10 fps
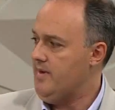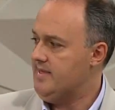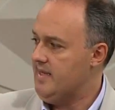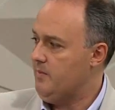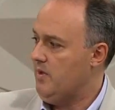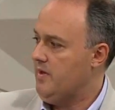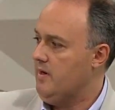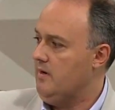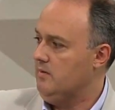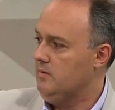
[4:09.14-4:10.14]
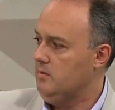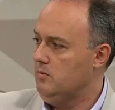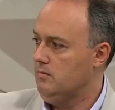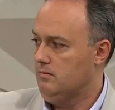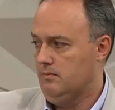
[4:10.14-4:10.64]
até um exemplo aqui. Ó,
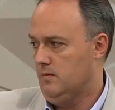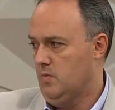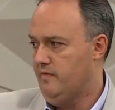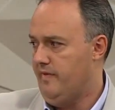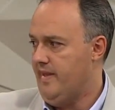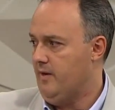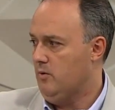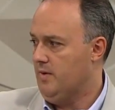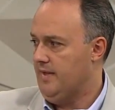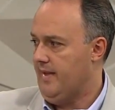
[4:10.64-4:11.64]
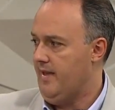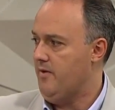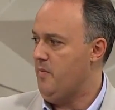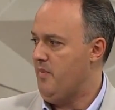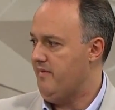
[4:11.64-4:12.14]
um, um veículo que tem
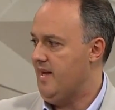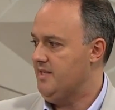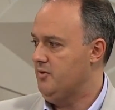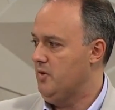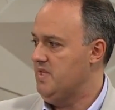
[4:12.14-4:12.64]
um IPVA de